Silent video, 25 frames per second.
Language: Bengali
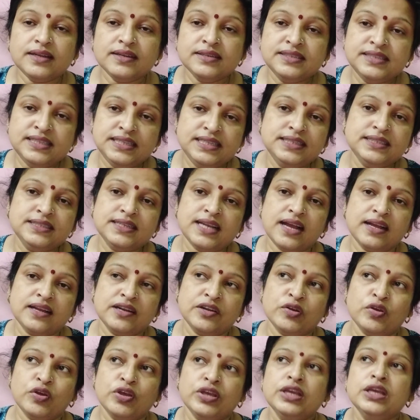ঠিকঠাক
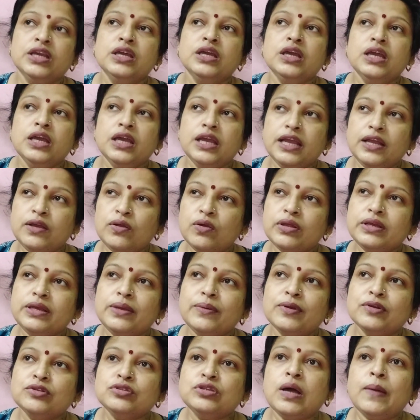নয় এগুলো কি
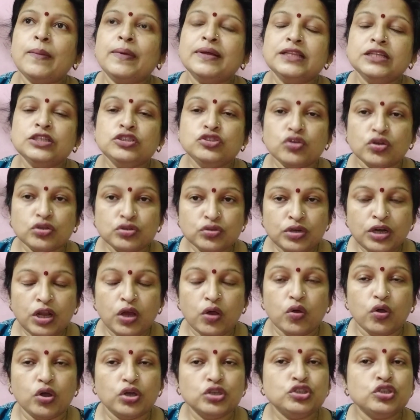বলুন তো আমাদের যত না
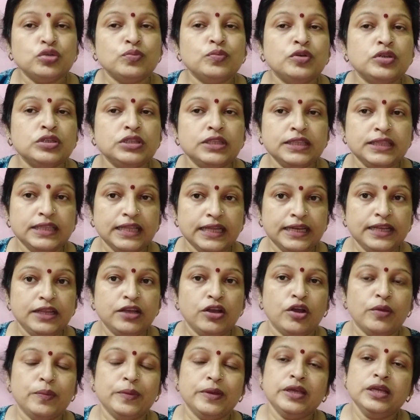হজম হতে দেরি
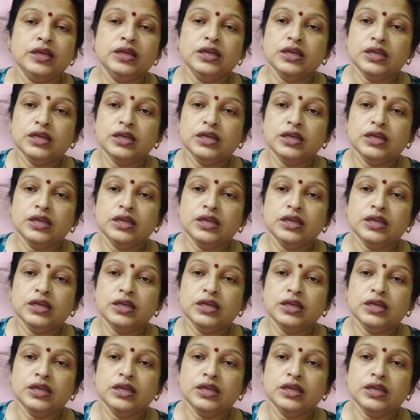হবে